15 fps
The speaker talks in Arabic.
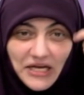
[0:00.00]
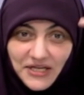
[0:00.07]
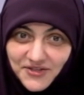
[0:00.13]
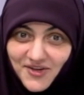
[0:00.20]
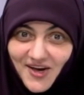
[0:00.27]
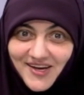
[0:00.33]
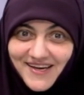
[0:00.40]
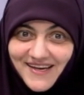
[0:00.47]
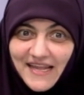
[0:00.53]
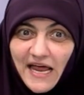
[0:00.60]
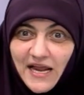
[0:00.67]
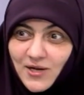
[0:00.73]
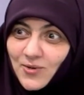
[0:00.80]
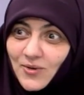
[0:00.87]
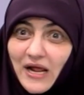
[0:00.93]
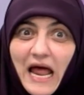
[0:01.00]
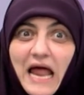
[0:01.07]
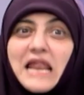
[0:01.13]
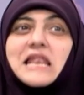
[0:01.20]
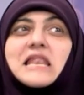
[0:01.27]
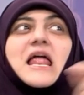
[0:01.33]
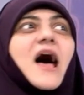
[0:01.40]
انطقي كده قالت له
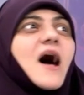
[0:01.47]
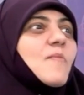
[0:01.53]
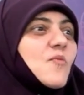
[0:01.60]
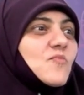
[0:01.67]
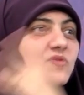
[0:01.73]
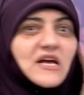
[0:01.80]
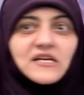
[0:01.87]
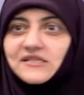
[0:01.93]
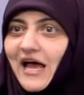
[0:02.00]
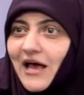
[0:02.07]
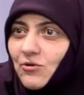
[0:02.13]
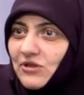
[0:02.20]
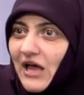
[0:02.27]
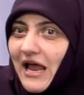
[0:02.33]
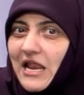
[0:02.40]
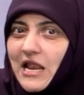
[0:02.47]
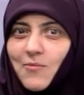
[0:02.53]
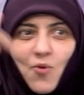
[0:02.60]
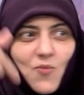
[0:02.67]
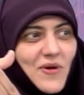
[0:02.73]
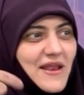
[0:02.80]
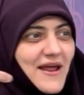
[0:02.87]
قال لها ممتاز تعالوا
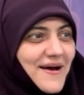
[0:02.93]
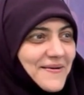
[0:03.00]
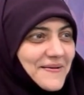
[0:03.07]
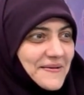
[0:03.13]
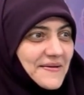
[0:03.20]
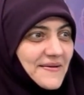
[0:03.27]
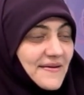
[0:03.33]
اتعلموا منها